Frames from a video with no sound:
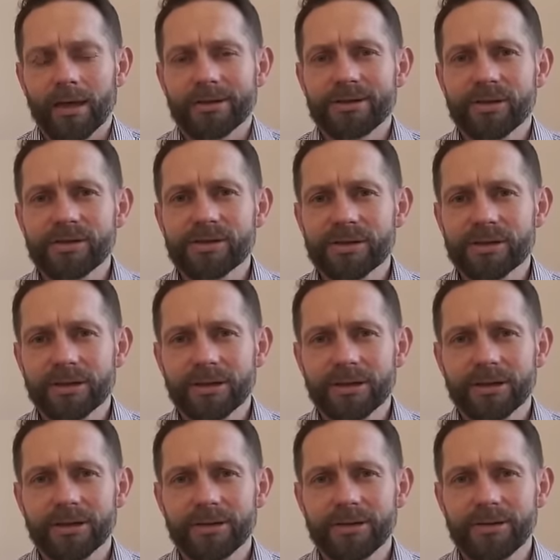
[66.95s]
Drodzy,
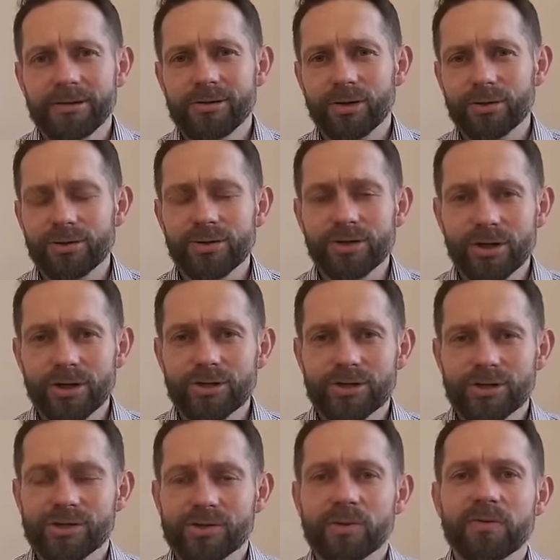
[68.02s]
i to
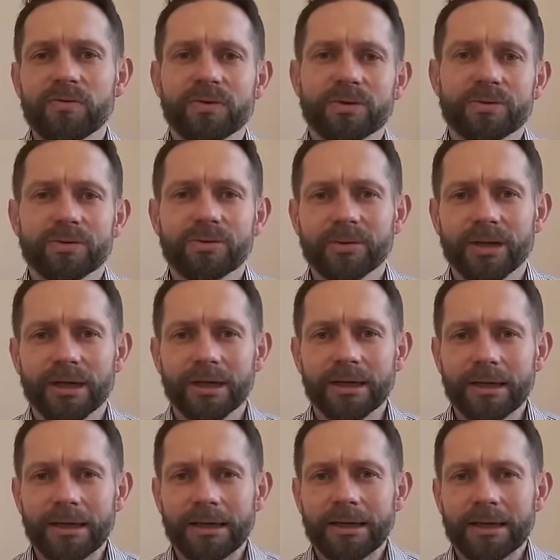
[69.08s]
dzisiejsze słowo, które
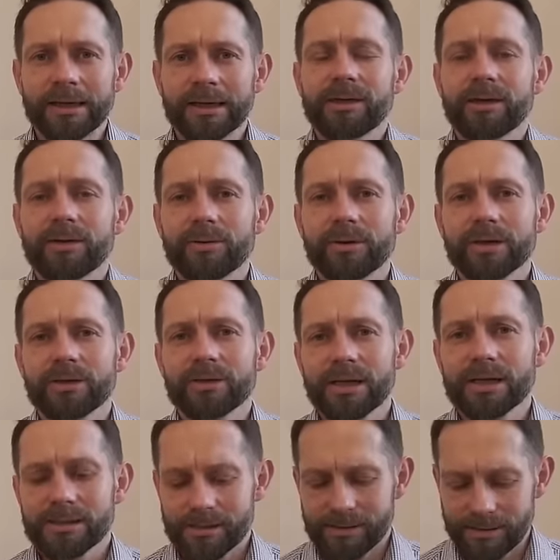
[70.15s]
kieruje do
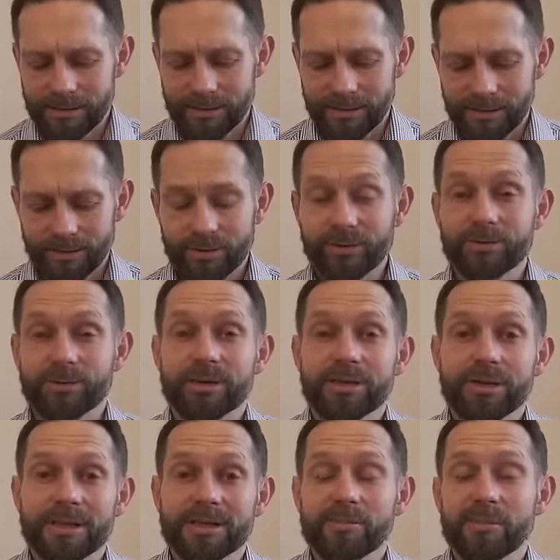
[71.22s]
nas
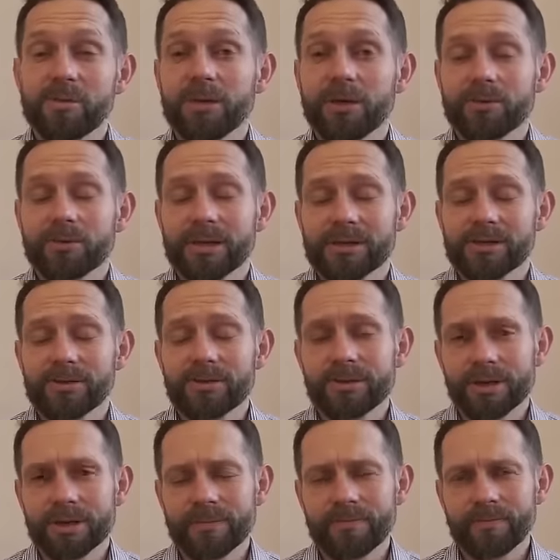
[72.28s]
książeczka z Biblią na co
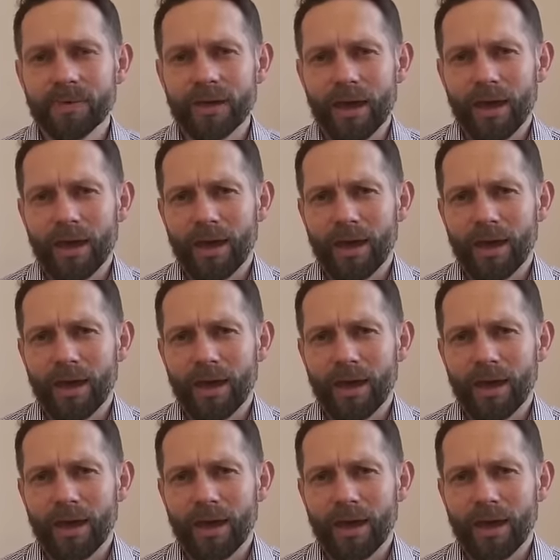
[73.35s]
dzień,